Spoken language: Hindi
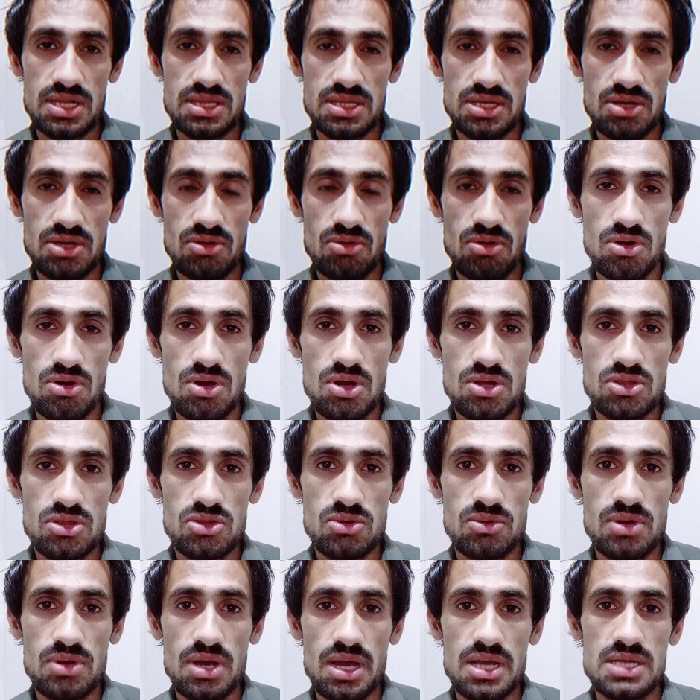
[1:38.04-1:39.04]
करते हो
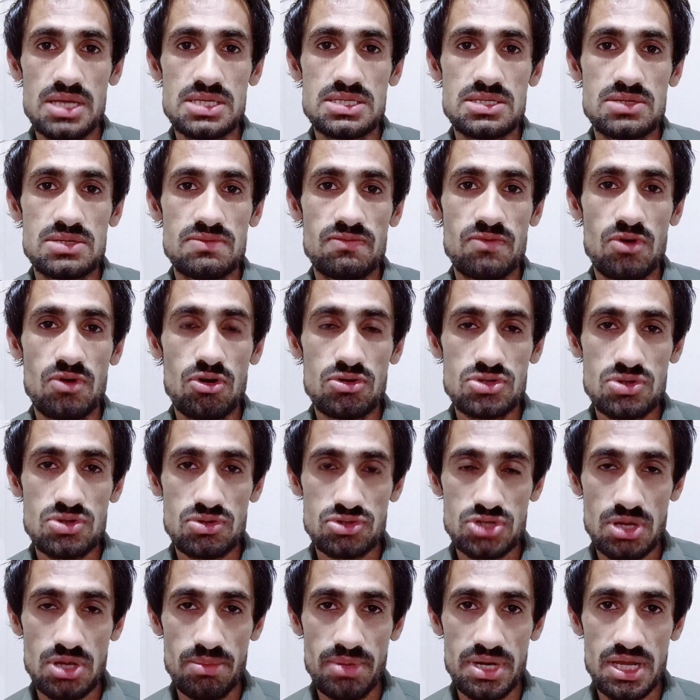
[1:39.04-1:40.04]
तो गाइस वो
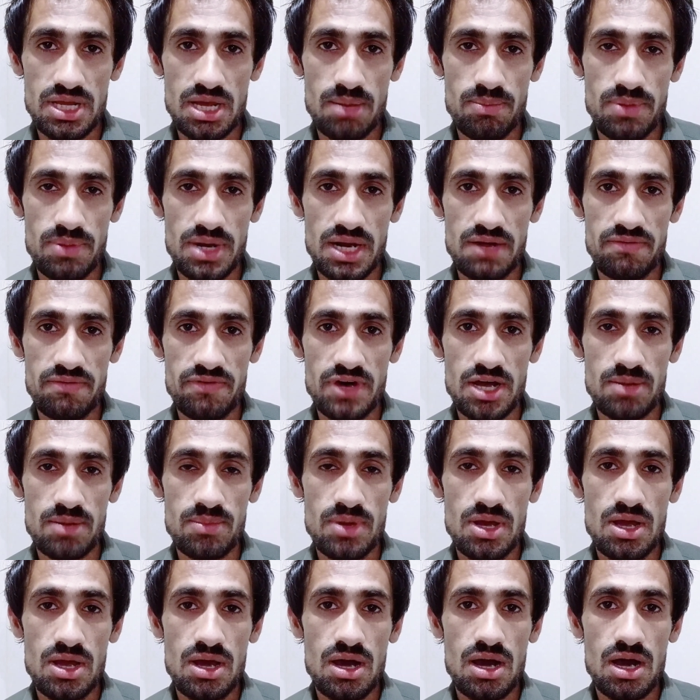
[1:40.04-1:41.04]
सोशल मीडिया
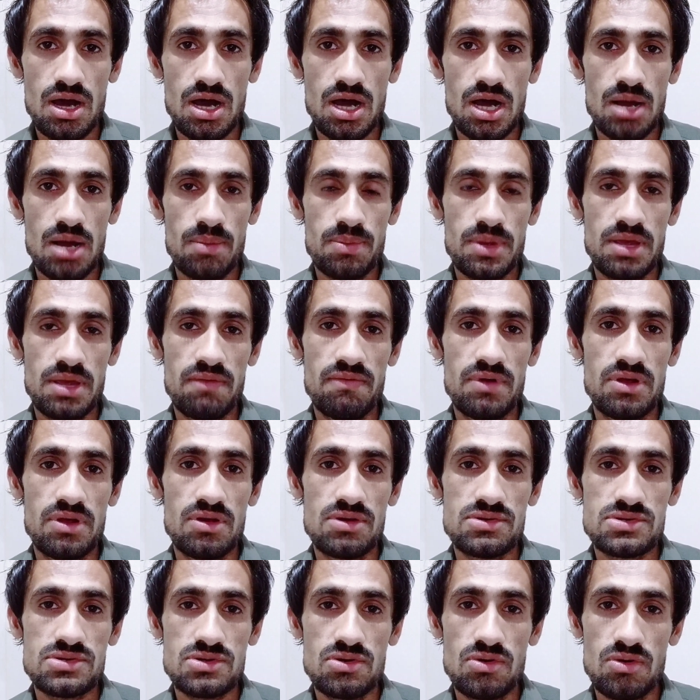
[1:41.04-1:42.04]
प्लेटफॉर्म आपकी
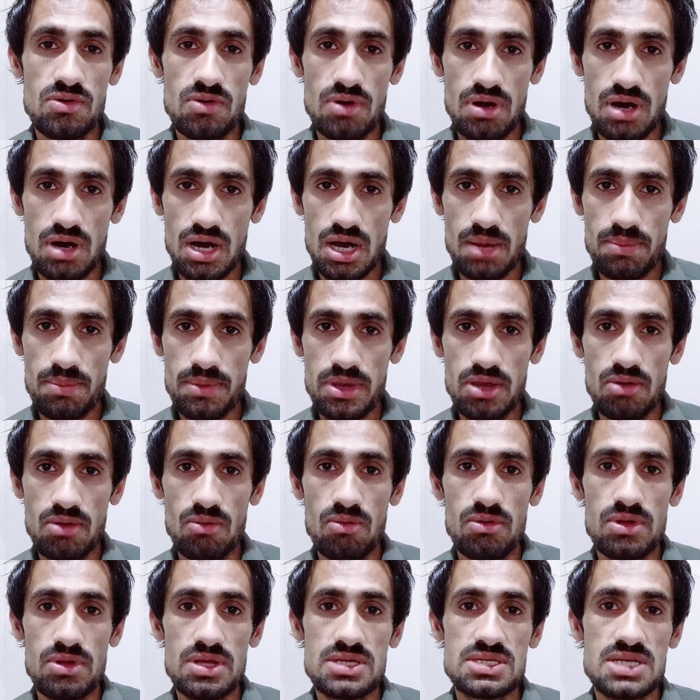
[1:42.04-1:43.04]
वीडियोस को आपकी
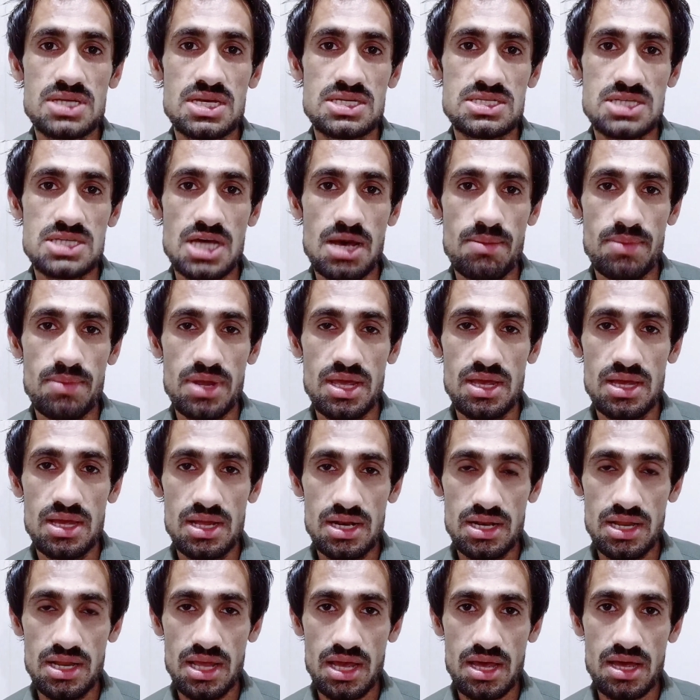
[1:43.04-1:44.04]
ऑडियंस के सामने
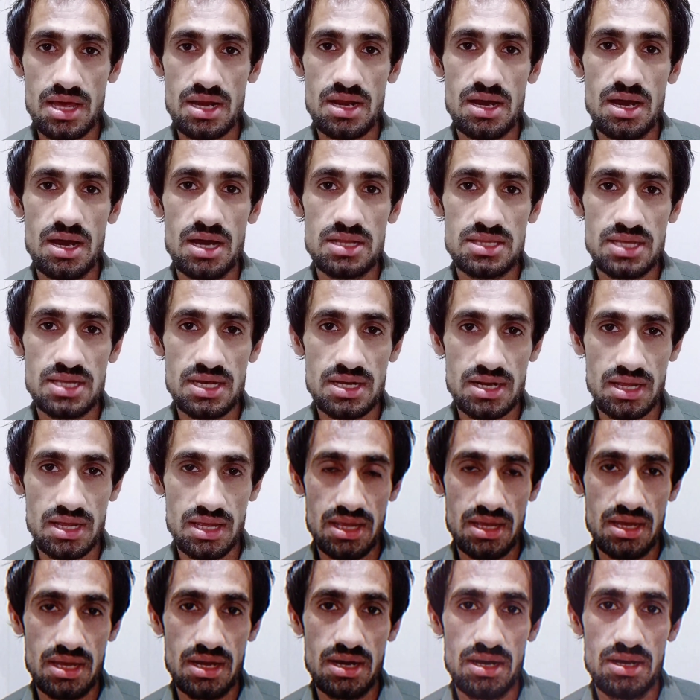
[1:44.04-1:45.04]
लेकर आता
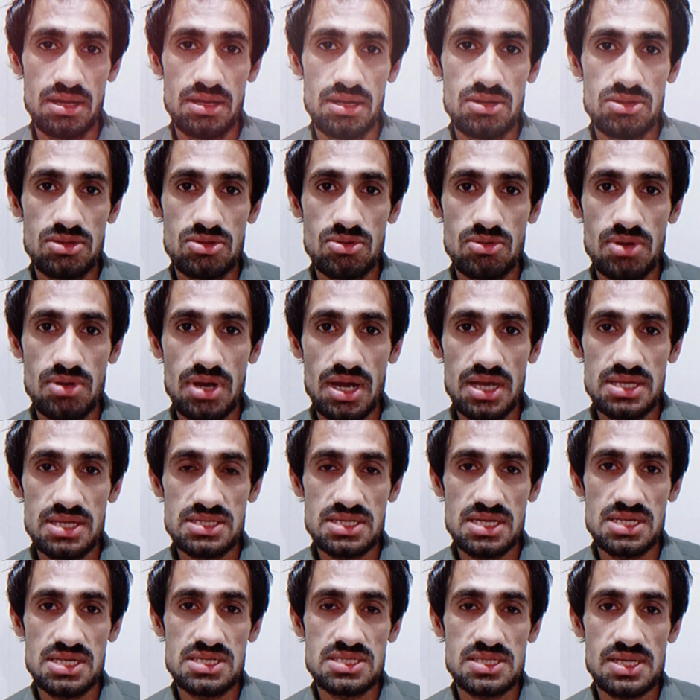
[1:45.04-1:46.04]
रहेगा तो
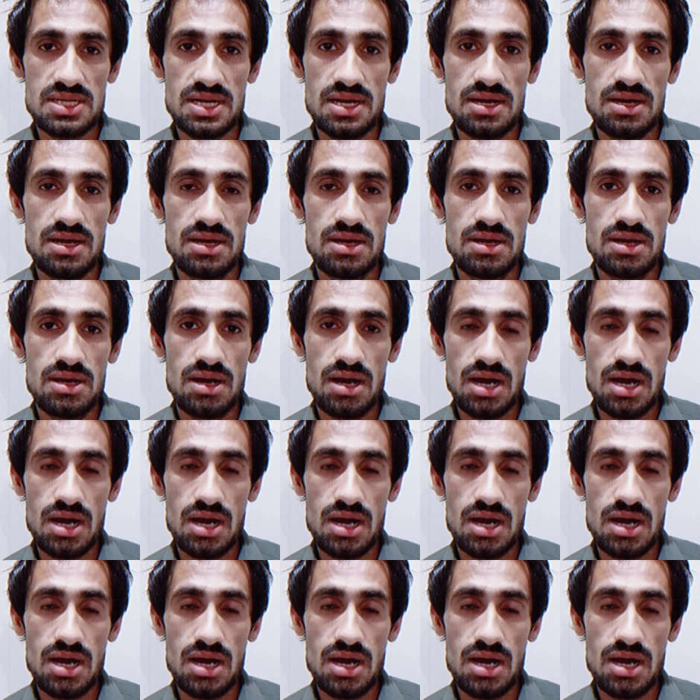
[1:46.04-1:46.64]
गाइस इस तरह